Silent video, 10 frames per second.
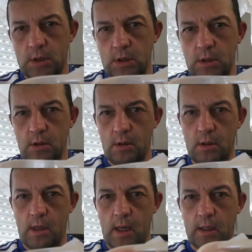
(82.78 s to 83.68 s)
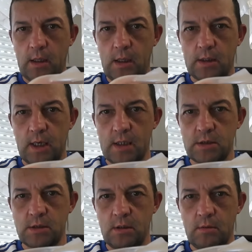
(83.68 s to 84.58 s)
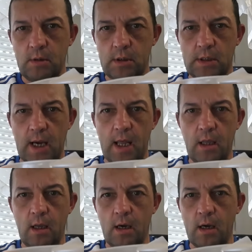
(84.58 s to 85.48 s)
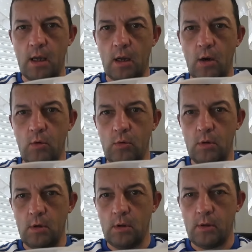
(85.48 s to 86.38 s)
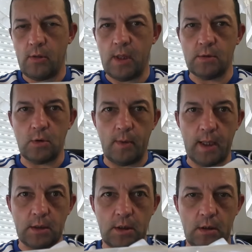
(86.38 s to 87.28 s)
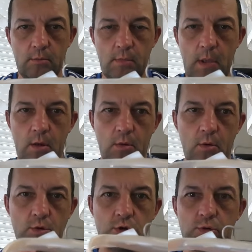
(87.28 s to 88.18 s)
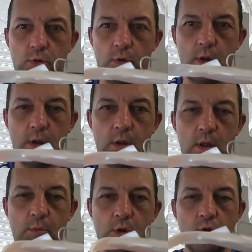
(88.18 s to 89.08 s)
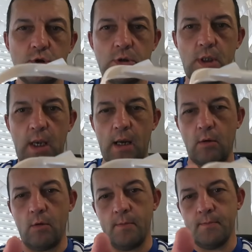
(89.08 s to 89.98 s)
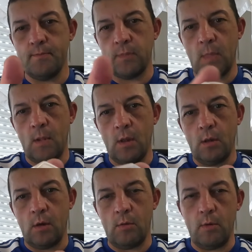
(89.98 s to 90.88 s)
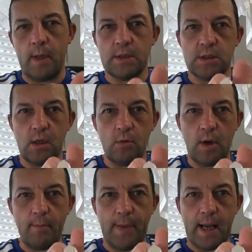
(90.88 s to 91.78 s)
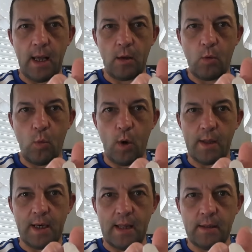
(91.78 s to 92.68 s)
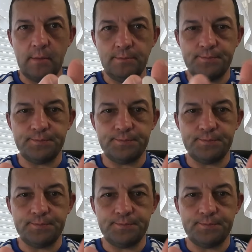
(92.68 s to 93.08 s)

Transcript: Y aquí atrás trae Raglow 120, los 12 centímetros de largo. Como veis tiene una pala cuadrada,